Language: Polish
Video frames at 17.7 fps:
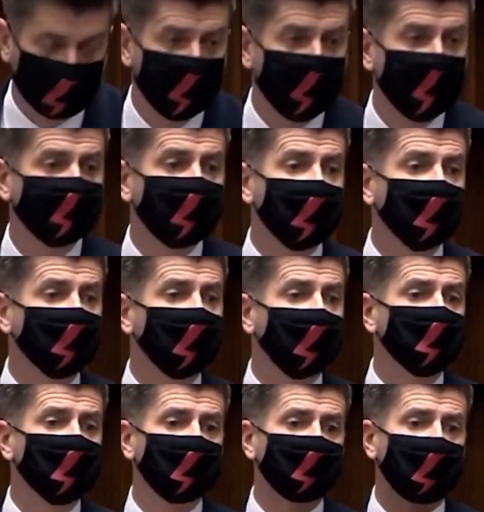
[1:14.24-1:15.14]
pamiętacie
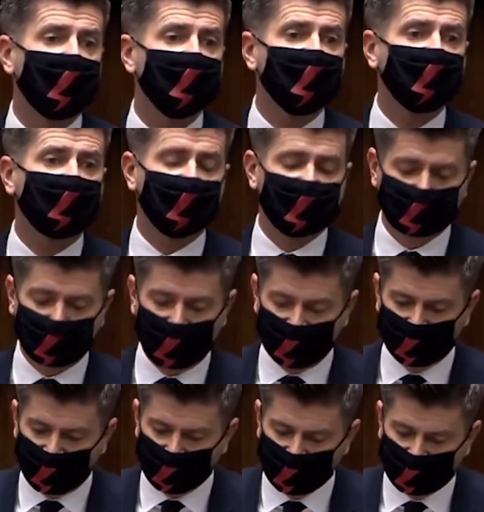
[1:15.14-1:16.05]
państwo sprawę
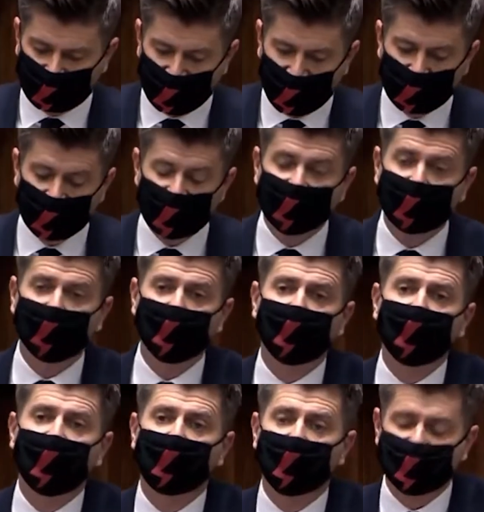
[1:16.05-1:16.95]
Ikei,
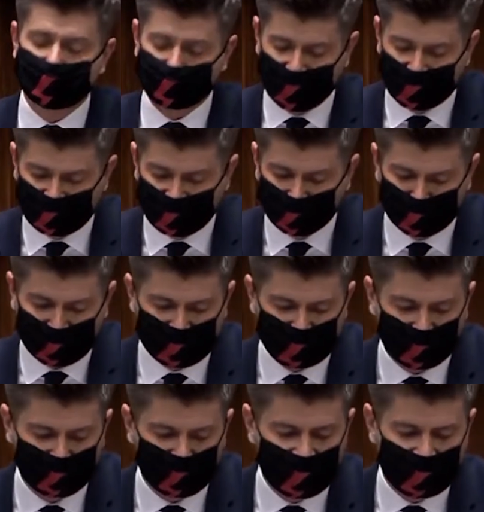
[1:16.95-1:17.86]
zwolnionego z pracy
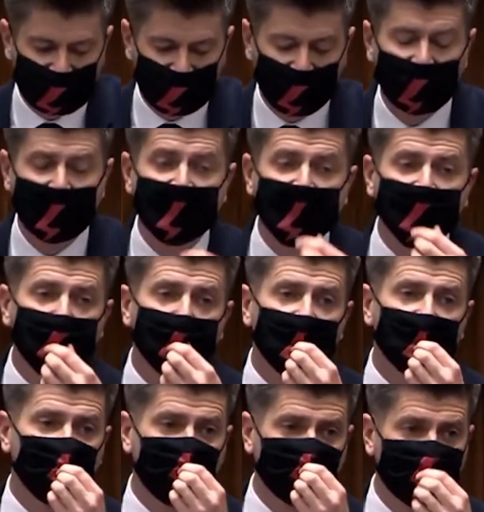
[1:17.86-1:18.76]
pracownika, który
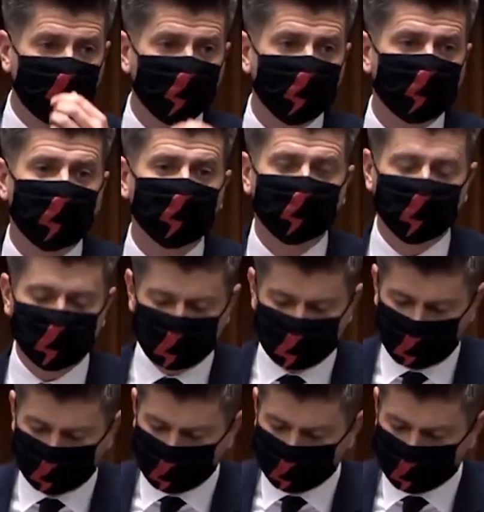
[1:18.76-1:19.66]
nawoływał do
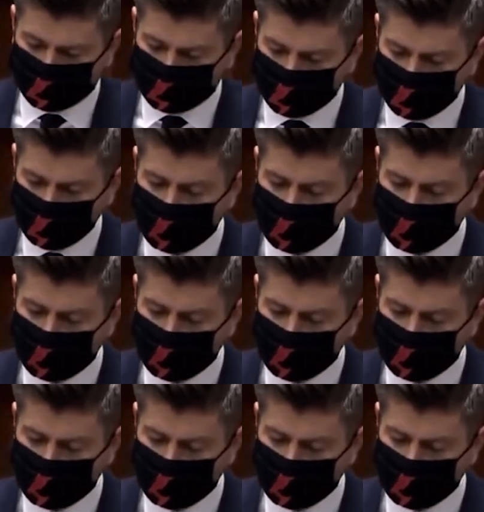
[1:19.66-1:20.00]
nienawiści?